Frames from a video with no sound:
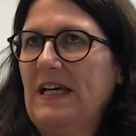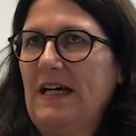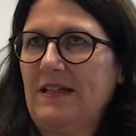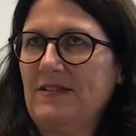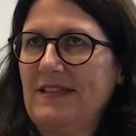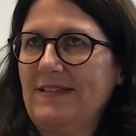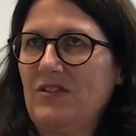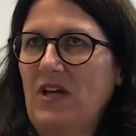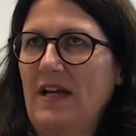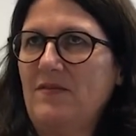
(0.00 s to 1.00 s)
Also das
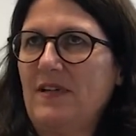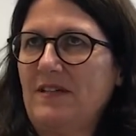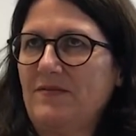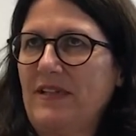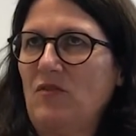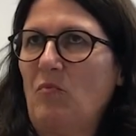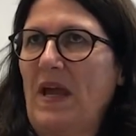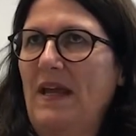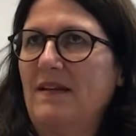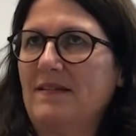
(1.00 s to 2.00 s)
ist einfach ein
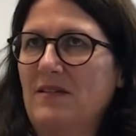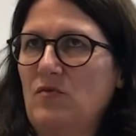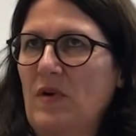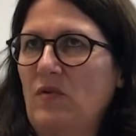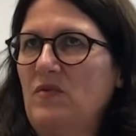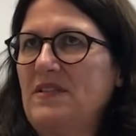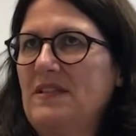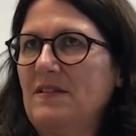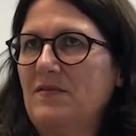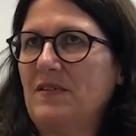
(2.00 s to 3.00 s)
Phänomen, das ist bei uns
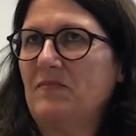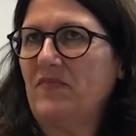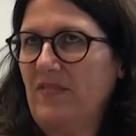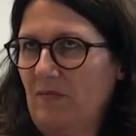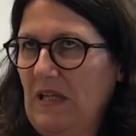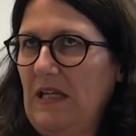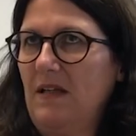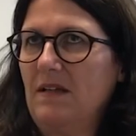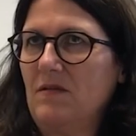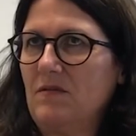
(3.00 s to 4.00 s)
in den
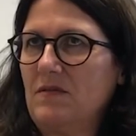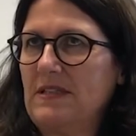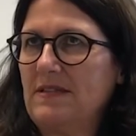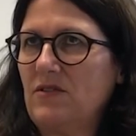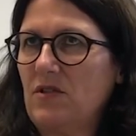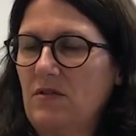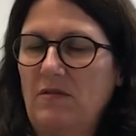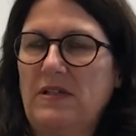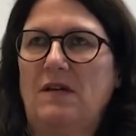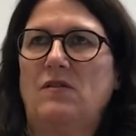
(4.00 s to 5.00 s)
Familien und das ist
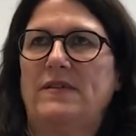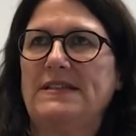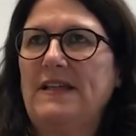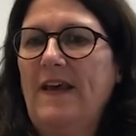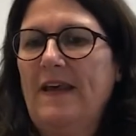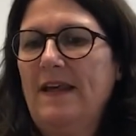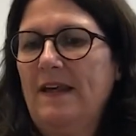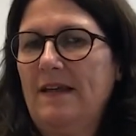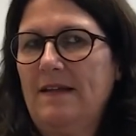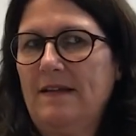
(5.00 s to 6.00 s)
natürlich auch was,
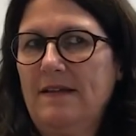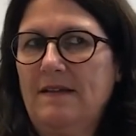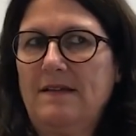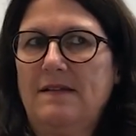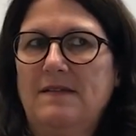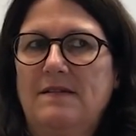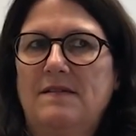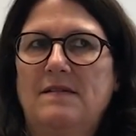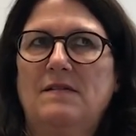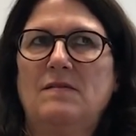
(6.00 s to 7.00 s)
äh,
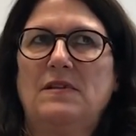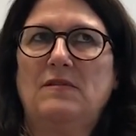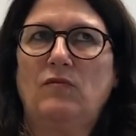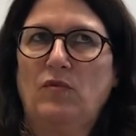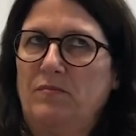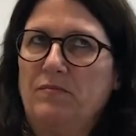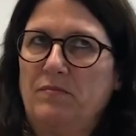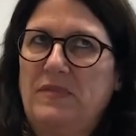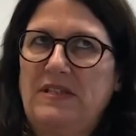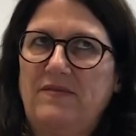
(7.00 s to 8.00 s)
das
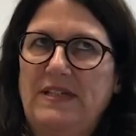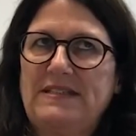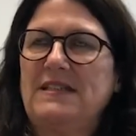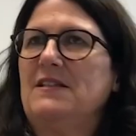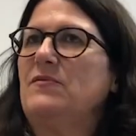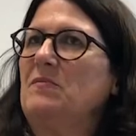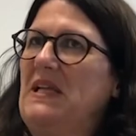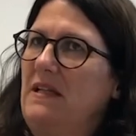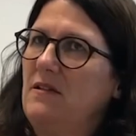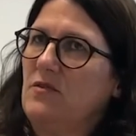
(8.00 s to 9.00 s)
mit was sich die
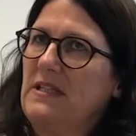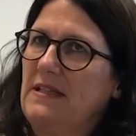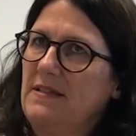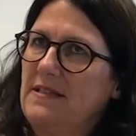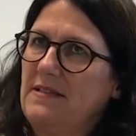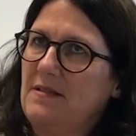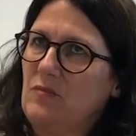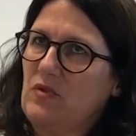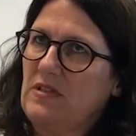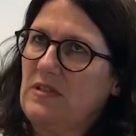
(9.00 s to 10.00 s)
Familien
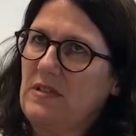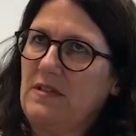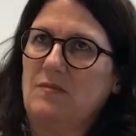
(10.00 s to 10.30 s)
auseinandersetzen müssen. Ja.